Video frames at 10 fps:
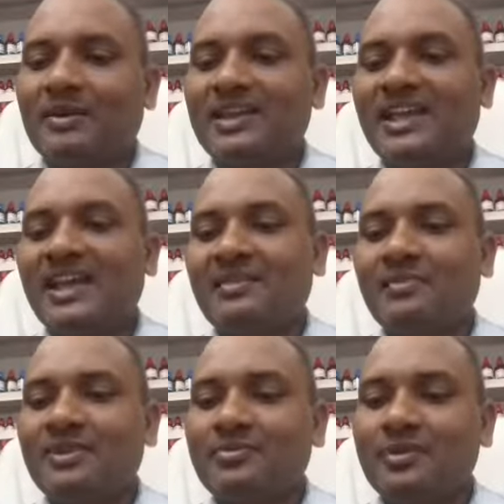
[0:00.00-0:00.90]
महिलाएं
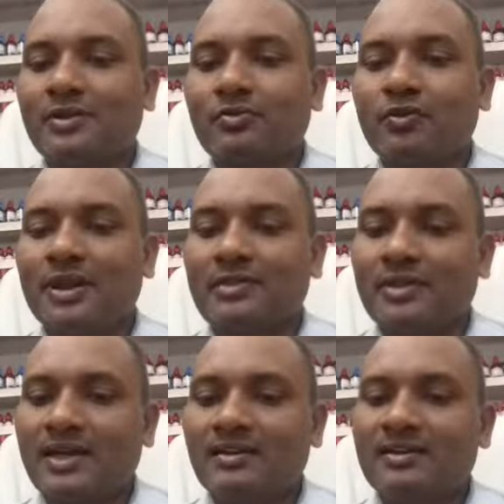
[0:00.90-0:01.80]
भी अब सरसों का
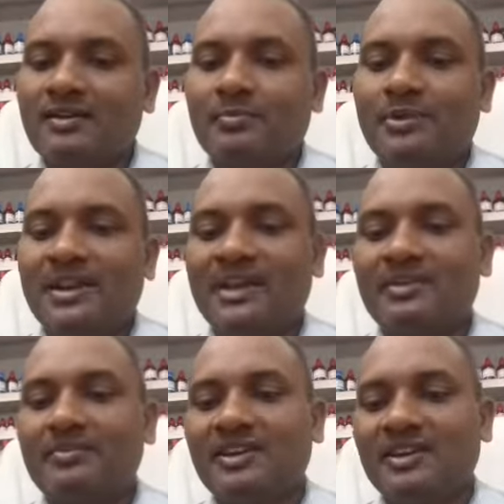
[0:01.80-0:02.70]
साग
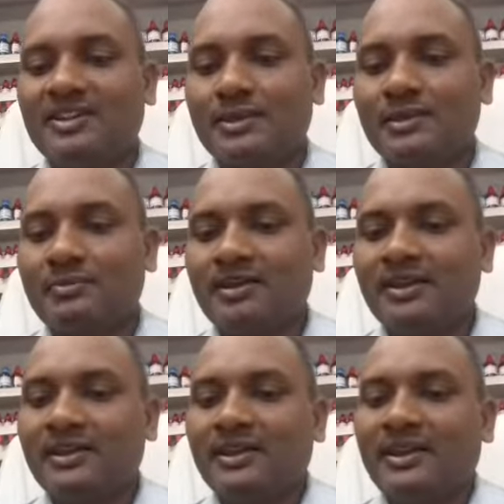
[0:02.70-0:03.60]
बनाने में अधिक समय